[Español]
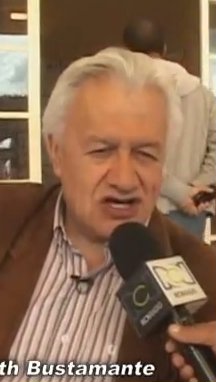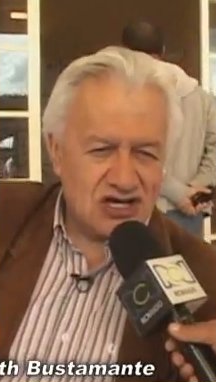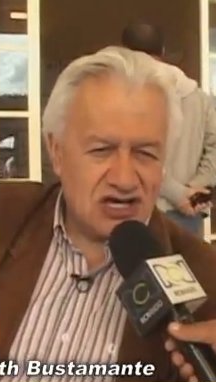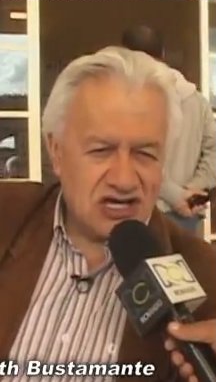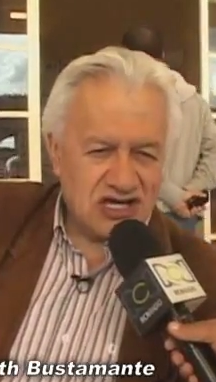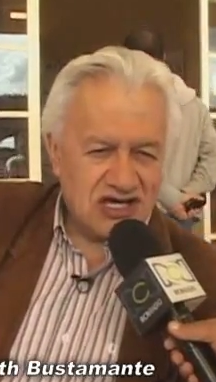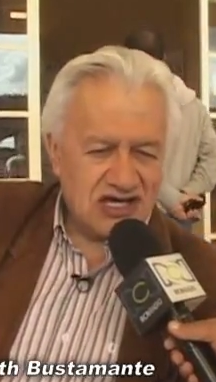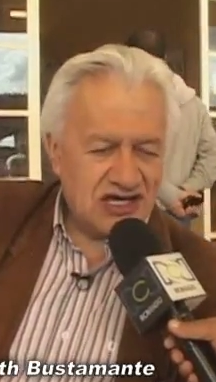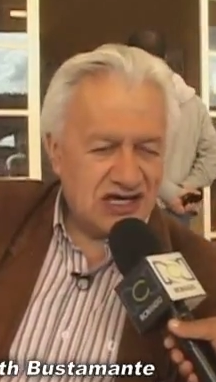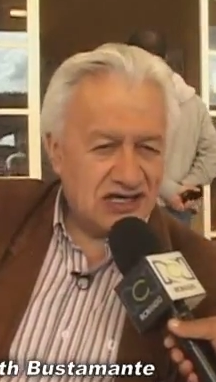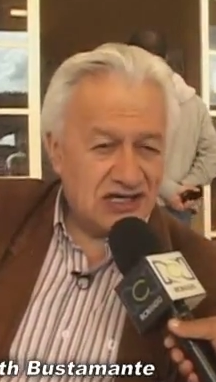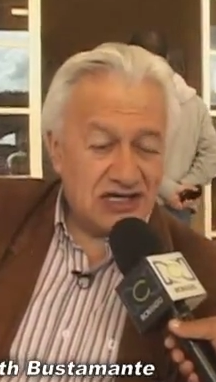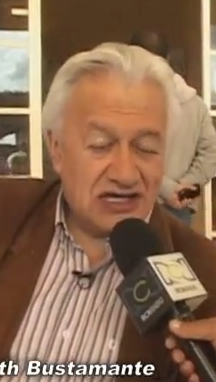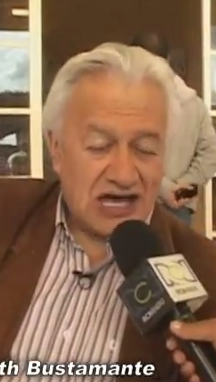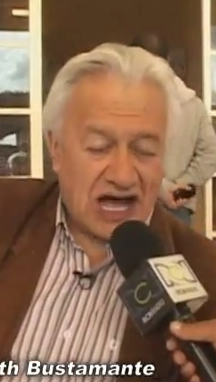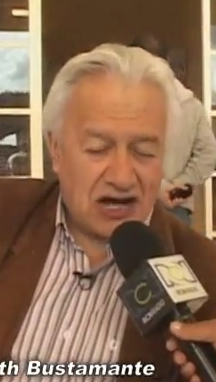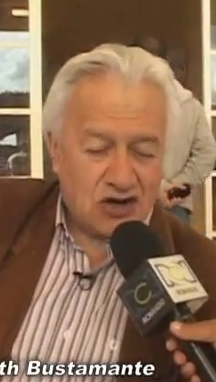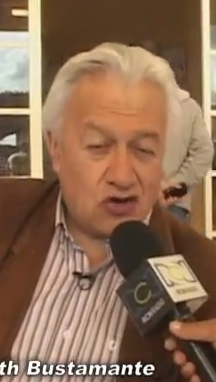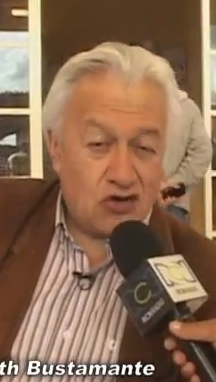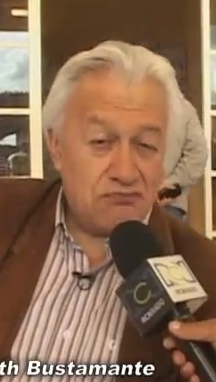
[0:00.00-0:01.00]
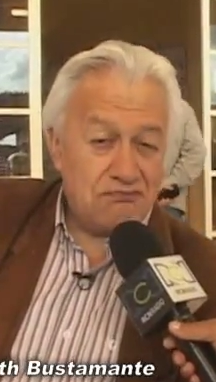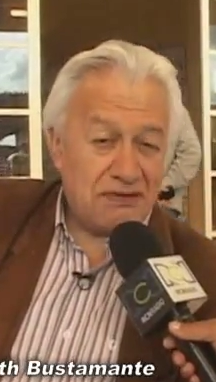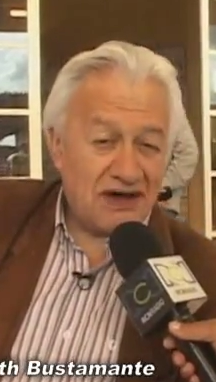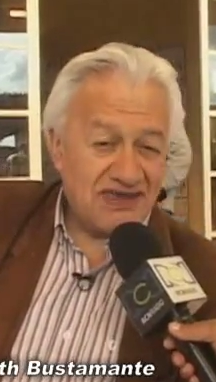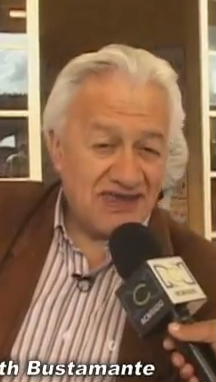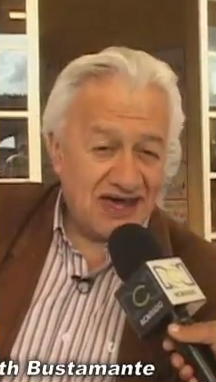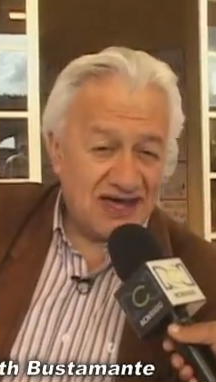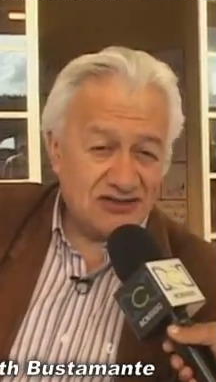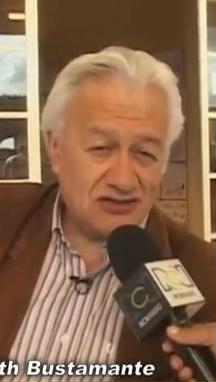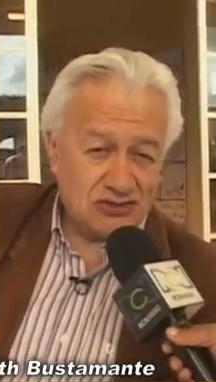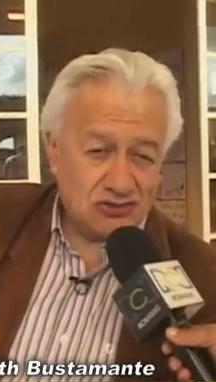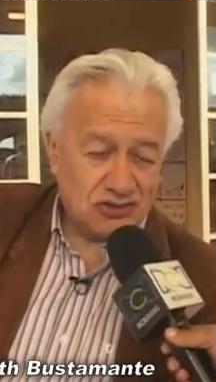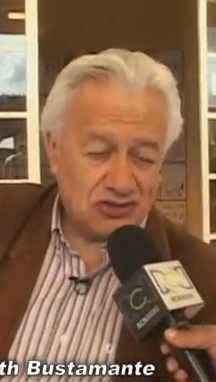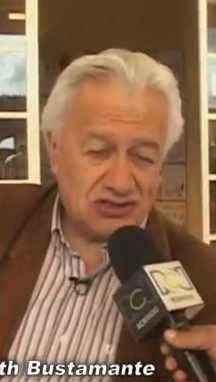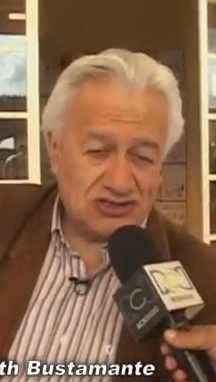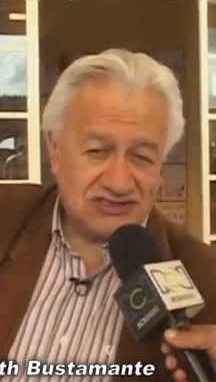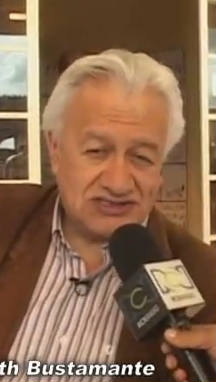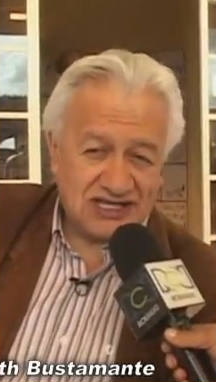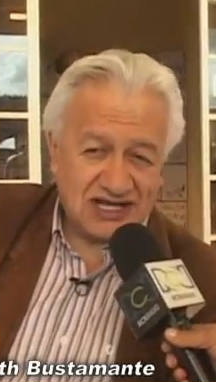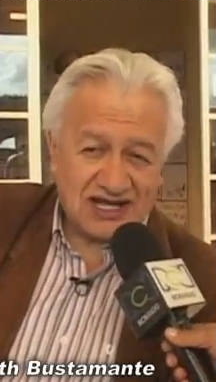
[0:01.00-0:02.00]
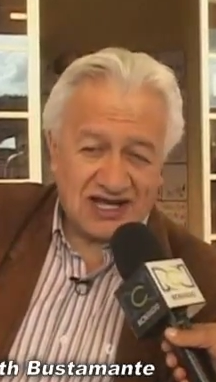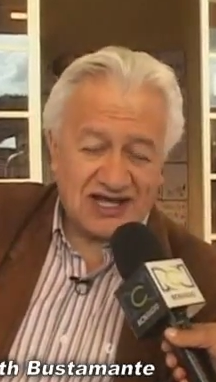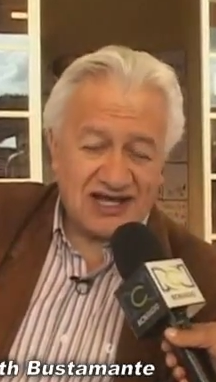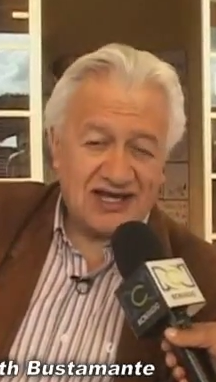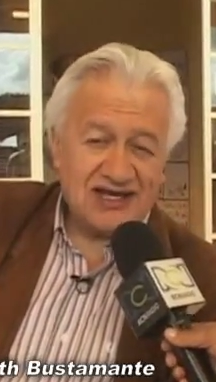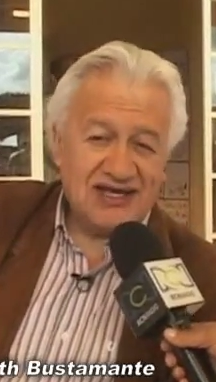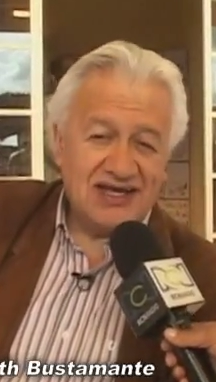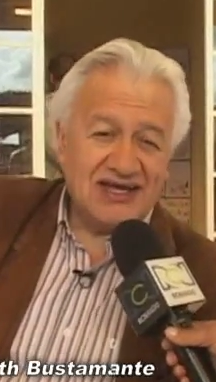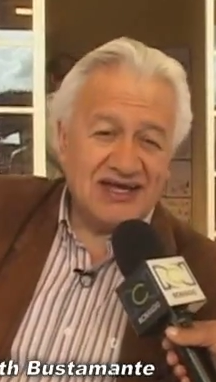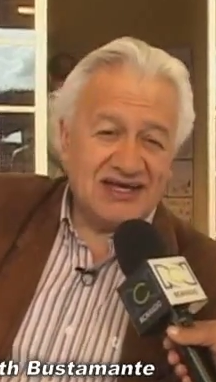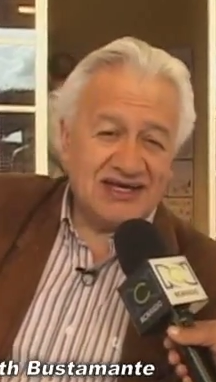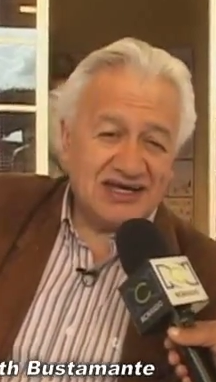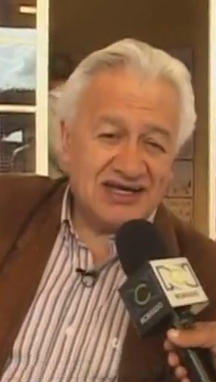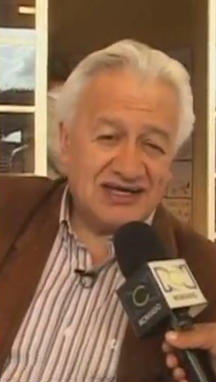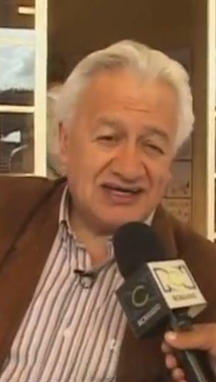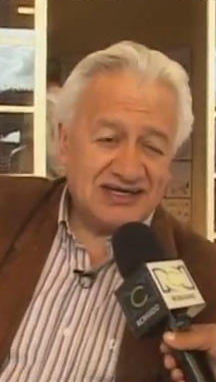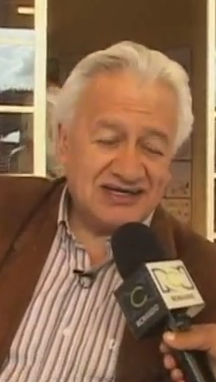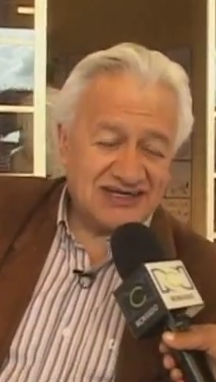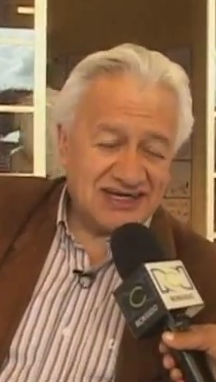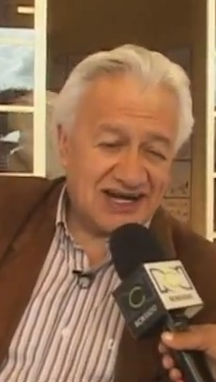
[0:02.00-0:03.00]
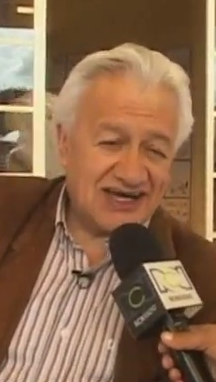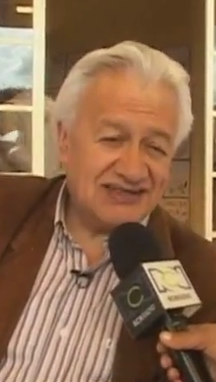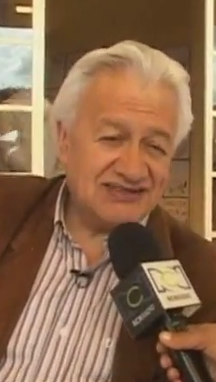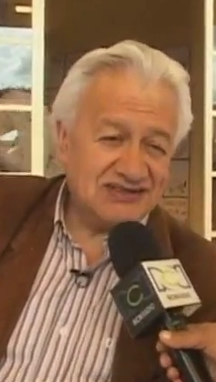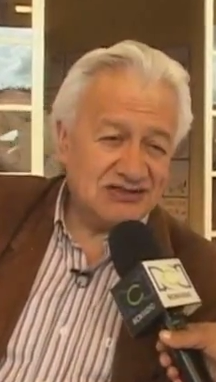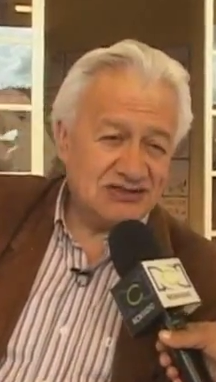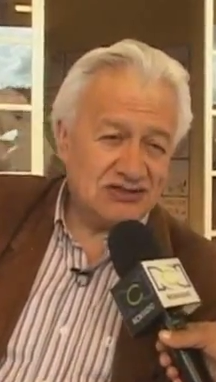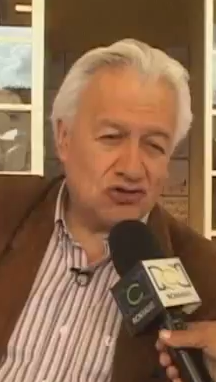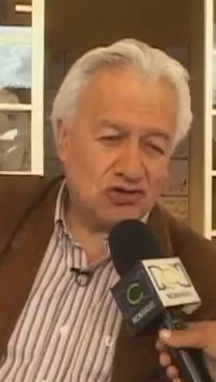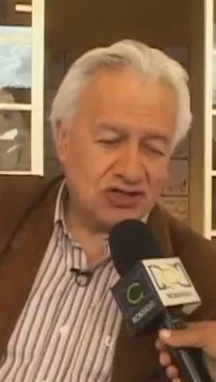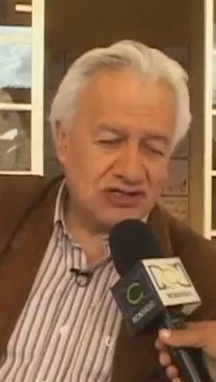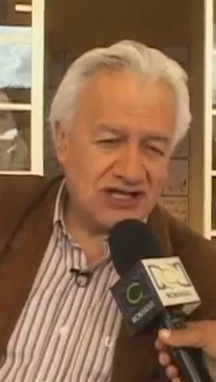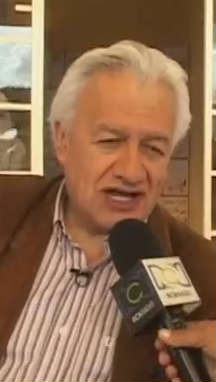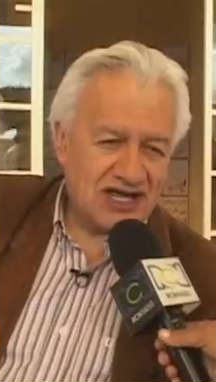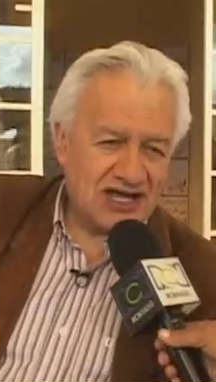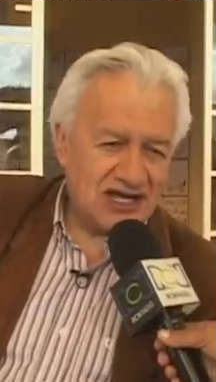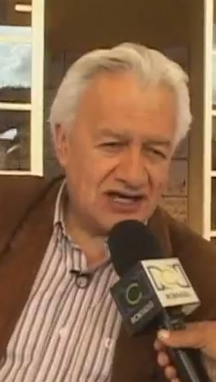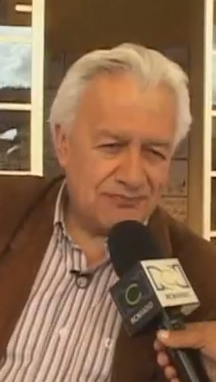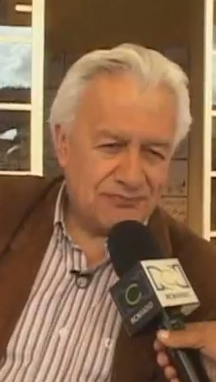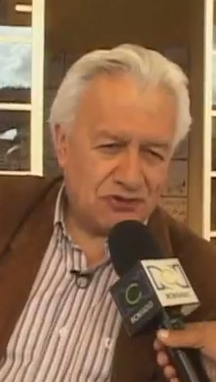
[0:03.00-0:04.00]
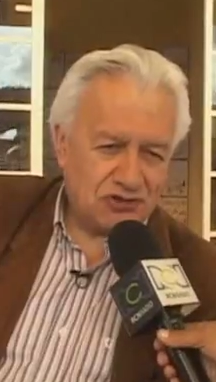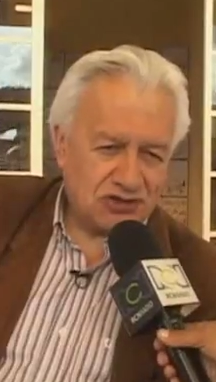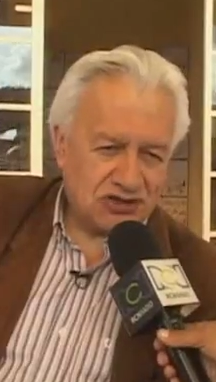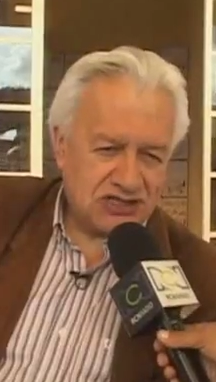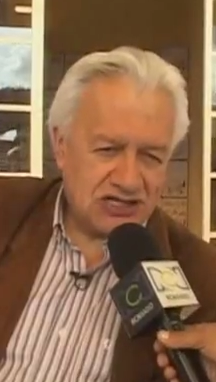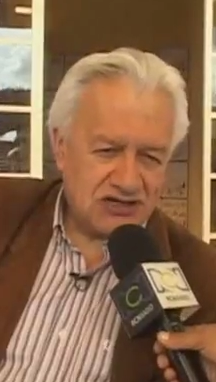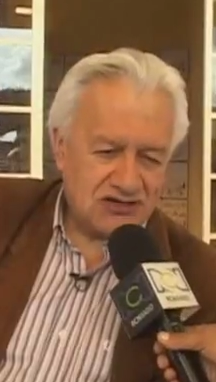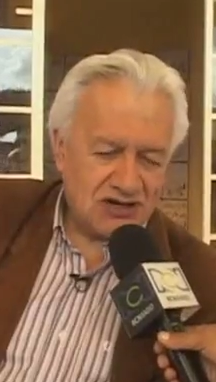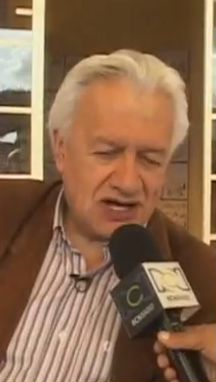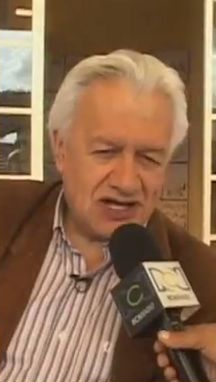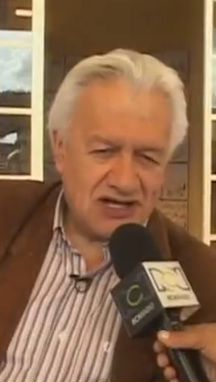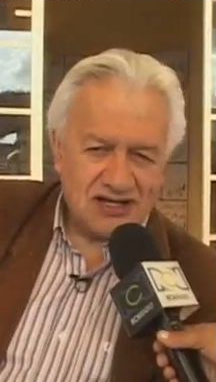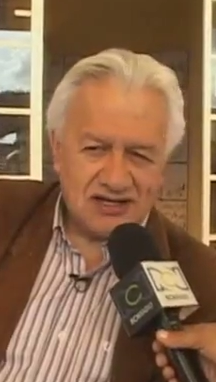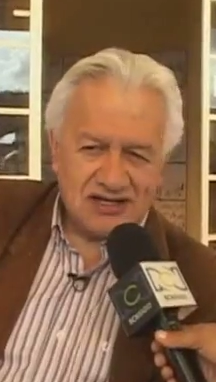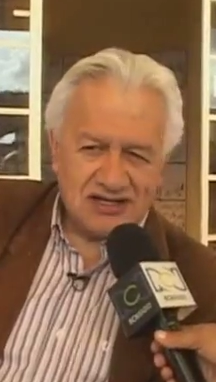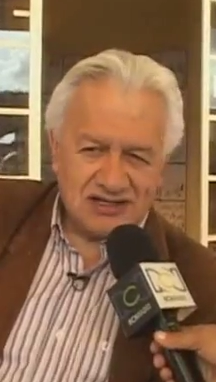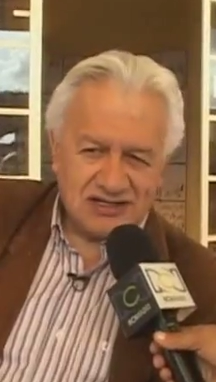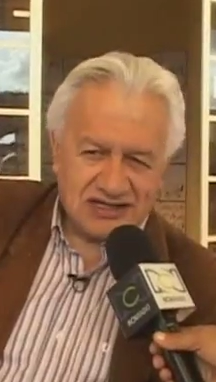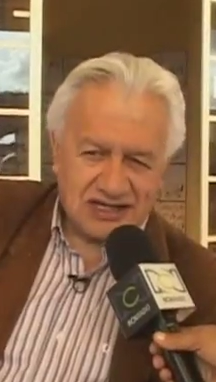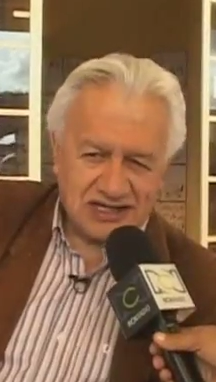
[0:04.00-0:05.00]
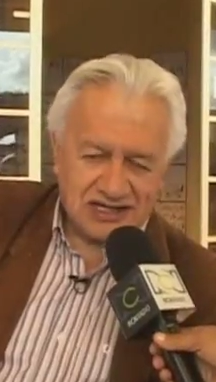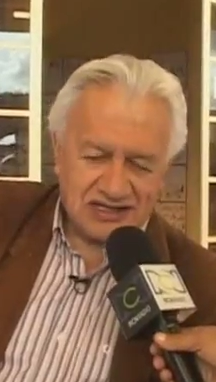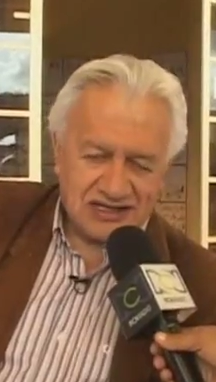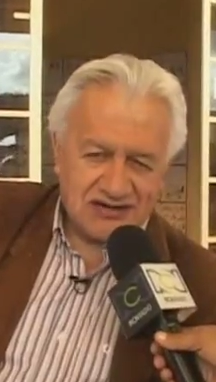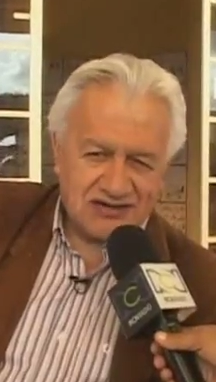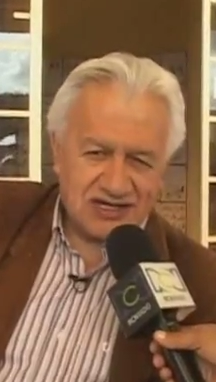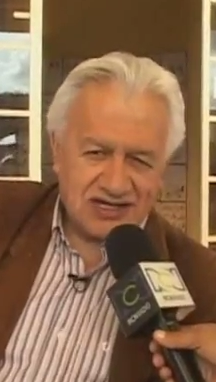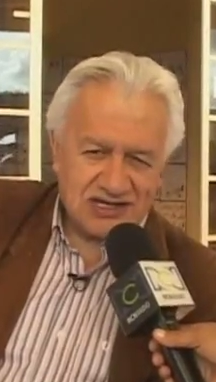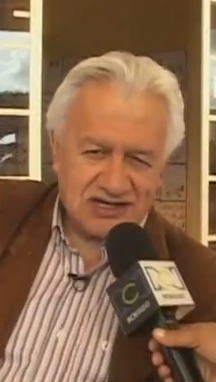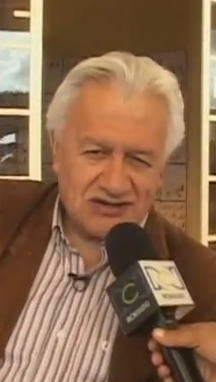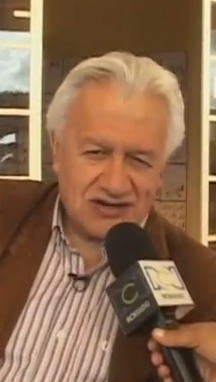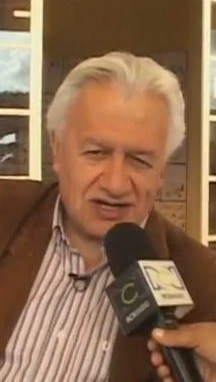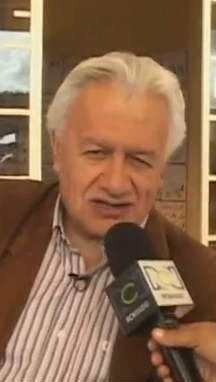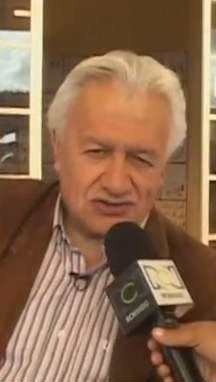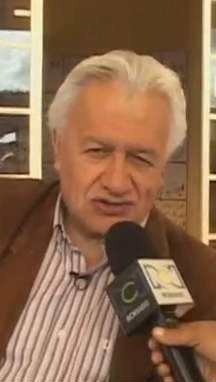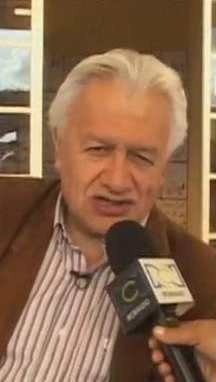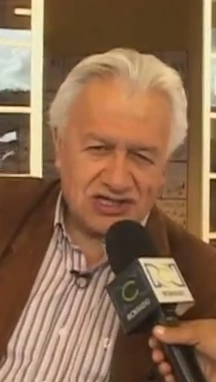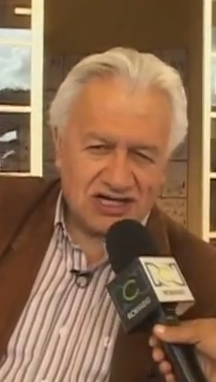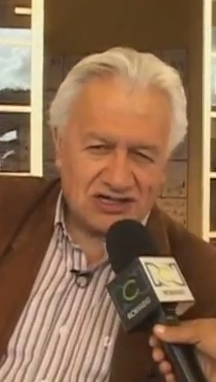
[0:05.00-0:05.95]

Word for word: eh, acompañando esta gran jornada deportiva que debe llevar hoy a